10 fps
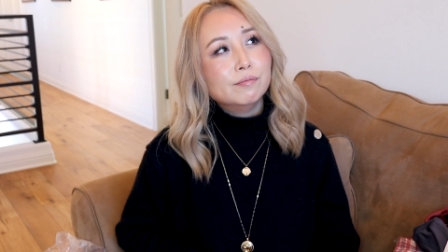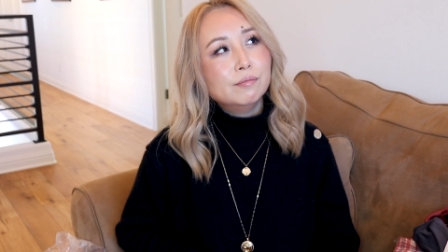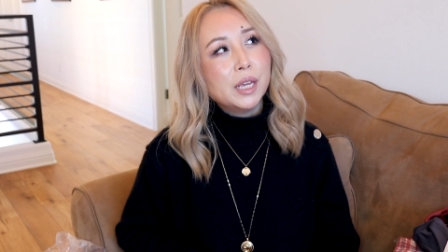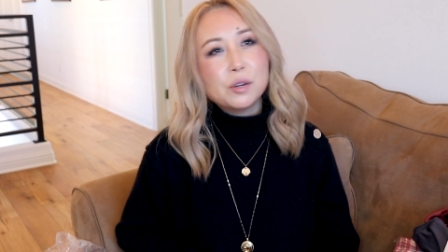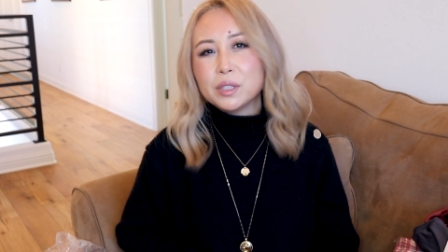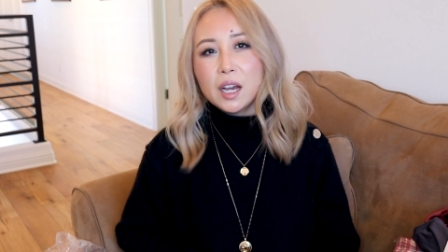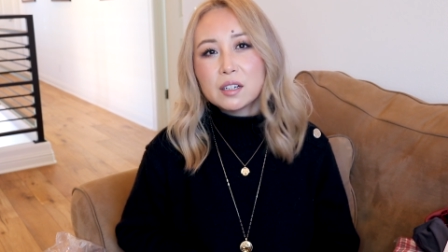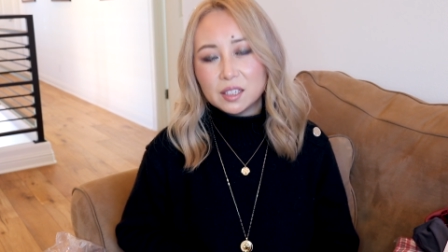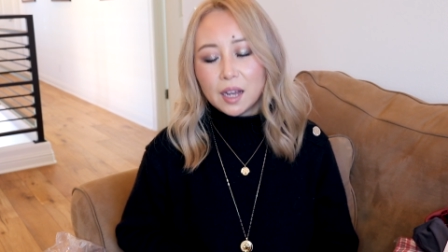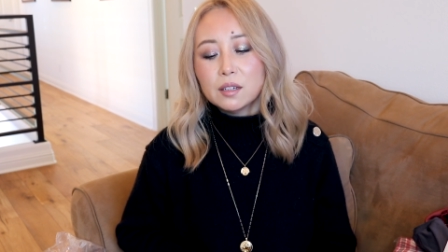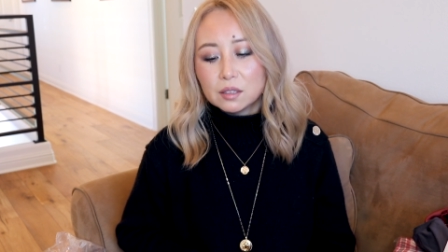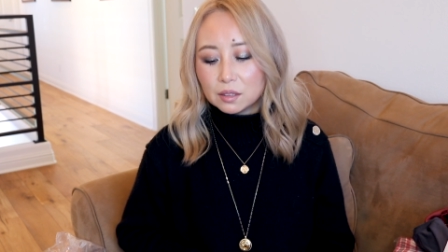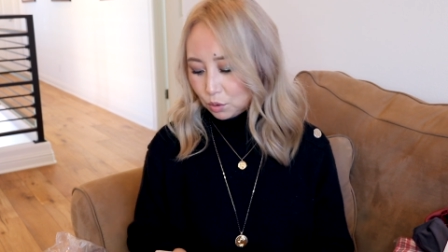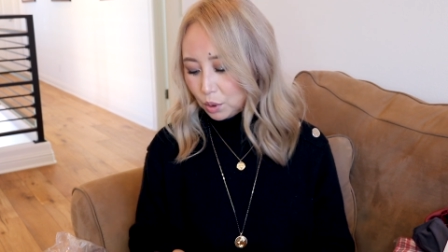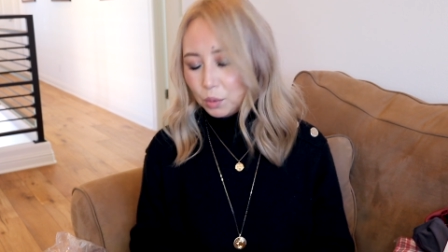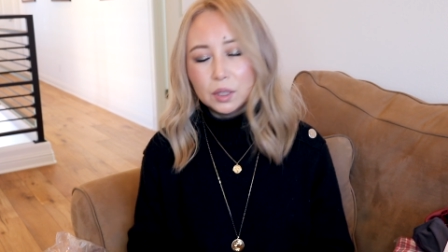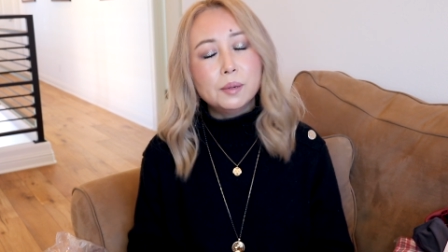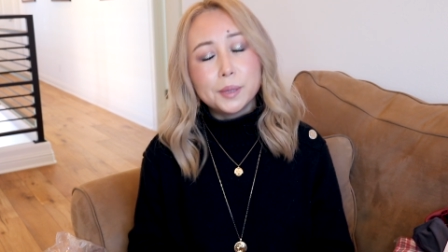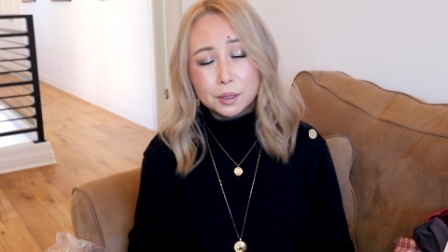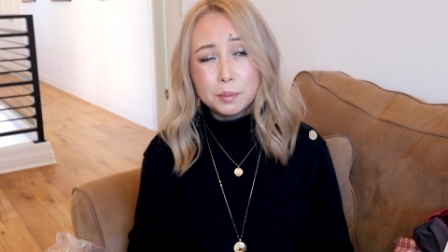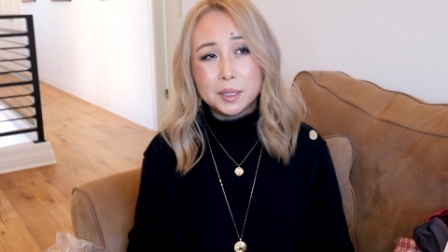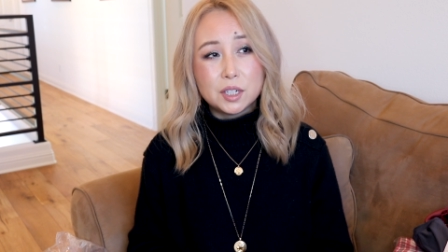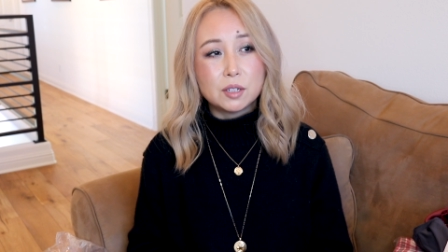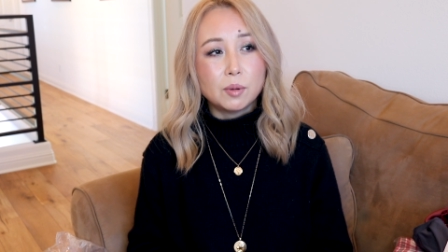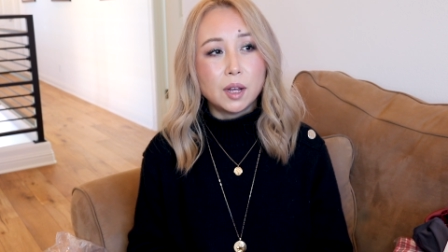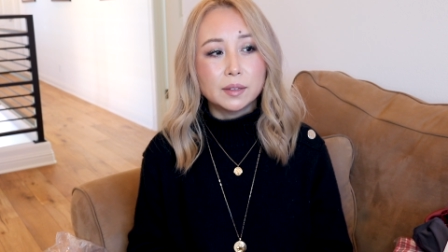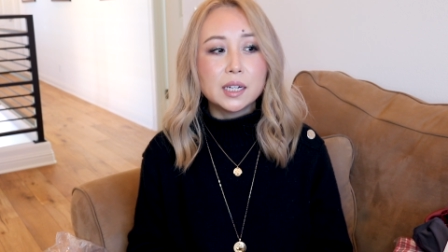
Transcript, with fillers: 没有一样是打折的，所以我特别特别的失望。